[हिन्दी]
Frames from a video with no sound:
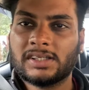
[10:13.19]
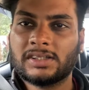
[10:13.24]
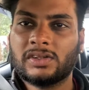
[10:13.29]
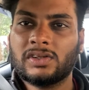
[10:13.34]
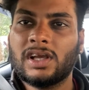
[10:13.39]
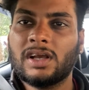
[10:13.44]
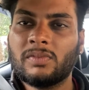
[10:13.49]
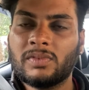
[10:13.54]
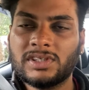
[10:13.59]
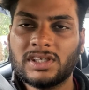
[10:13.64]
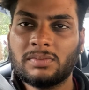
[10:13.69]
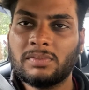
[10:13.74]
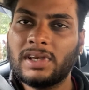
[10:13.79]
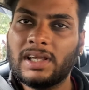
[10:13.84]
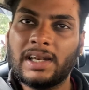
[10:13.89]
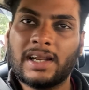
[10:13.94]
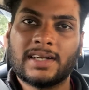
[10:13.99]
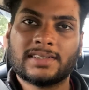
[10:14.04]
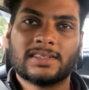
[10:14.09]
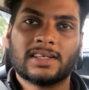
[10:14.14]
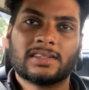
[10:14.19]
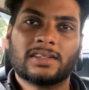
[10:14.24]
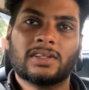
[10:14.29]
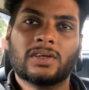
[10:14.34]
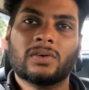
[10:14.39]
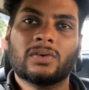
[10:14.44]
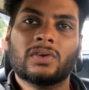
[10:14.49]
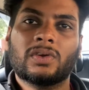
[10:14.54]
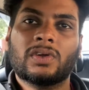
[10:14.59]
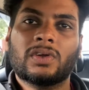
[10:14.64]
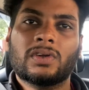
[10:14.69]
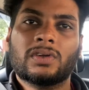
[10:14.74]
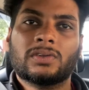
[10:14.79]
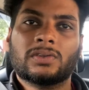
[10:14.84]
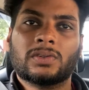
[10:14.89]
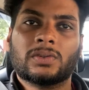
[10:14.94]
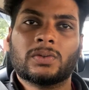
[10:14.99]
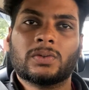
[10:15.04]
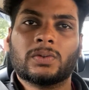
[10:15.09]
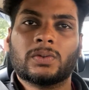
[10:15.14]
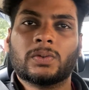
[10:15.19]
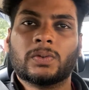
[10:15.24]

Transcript: सकते हो या मुझे मेल कर सकते हो तो